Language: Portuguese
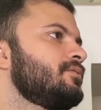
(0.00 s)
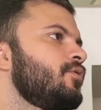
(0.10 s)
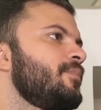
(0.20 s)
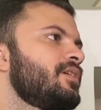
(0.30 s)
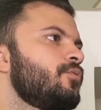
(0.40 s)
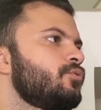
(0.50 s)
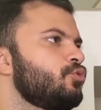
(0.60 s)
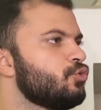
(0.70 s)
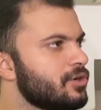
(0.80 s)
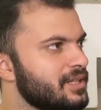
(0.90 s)
Como é que o
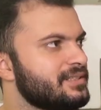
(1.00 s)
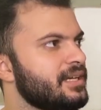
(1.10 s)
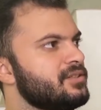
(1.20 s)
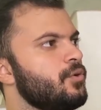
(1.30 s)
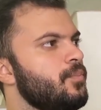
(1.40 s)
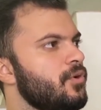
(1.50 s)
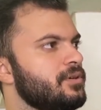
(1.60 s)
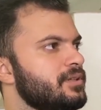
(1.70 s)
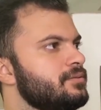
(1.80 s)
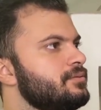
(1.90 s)
tutor classe A se
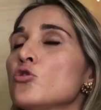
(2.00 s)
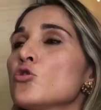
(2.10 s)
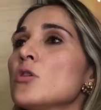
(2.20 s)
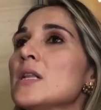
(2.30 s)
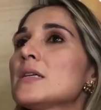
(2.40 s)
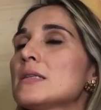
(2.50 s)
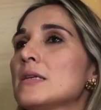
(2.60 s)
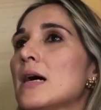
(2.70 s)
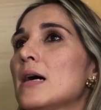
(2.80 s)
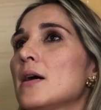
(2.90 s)
comporta? tutor
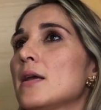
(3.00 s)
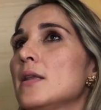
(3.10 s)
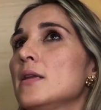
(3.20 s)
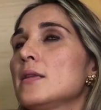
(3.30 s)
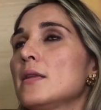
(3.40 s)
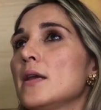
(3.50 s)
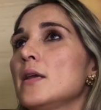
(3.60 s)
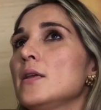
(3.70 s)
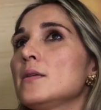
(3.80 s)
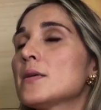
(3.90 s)
classe A, ele
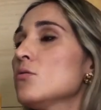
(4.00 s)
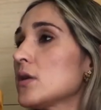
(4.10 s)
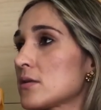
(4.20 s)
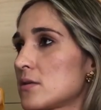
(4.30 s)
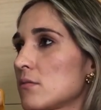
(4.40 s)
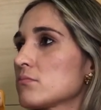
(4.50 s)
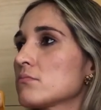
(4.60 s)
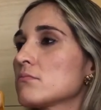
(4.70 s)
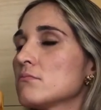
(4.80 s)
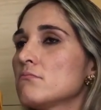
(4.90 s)
tem segurança.
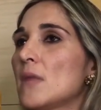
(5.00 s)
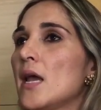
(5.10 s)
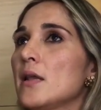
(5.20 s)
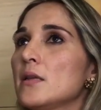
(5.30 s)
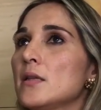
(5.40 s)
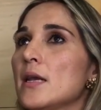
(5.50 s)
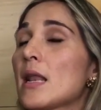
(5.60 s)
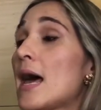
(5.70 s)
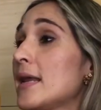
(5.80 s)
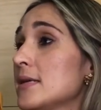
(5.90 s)
Sim. Né? Ele tem
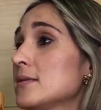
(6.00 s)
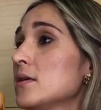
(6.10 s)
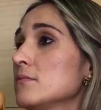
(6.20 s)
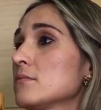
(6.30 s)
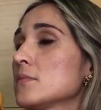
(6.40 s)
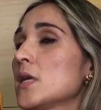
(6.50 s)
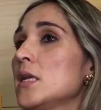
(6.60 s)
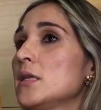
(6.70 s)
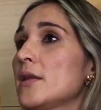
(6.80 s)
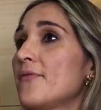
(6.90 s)
clareza,
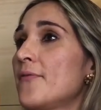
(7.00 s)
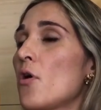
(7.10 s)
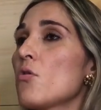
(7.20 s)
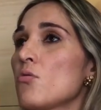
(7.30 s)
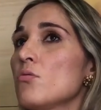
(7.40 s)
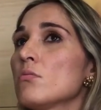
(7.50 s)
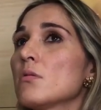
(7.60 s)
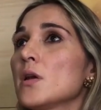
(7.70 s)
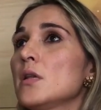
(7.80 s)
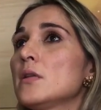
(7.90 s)
ele tem foco,
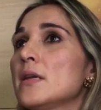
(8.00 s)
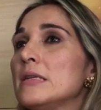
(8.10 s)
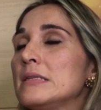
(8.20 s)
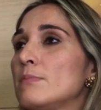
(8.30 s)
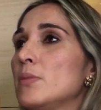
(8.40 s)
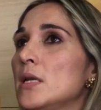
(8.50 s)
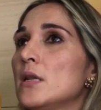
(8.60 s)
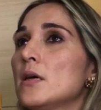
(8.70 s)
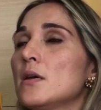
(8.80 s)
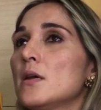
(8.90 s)
ele tem
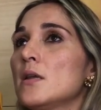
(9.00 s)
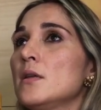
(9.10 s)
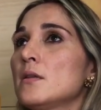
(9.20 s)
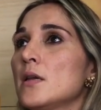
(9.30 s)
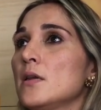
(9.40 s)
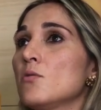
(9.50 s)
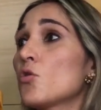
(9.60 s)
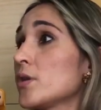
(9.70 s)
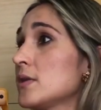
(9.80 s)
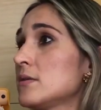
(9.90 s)
disciplina, ele tem
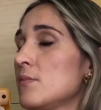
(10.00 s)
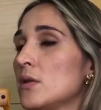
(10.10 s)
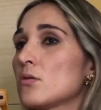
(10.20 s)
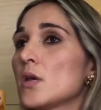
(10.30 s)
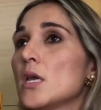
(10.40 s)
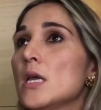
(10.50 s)
conhecimento.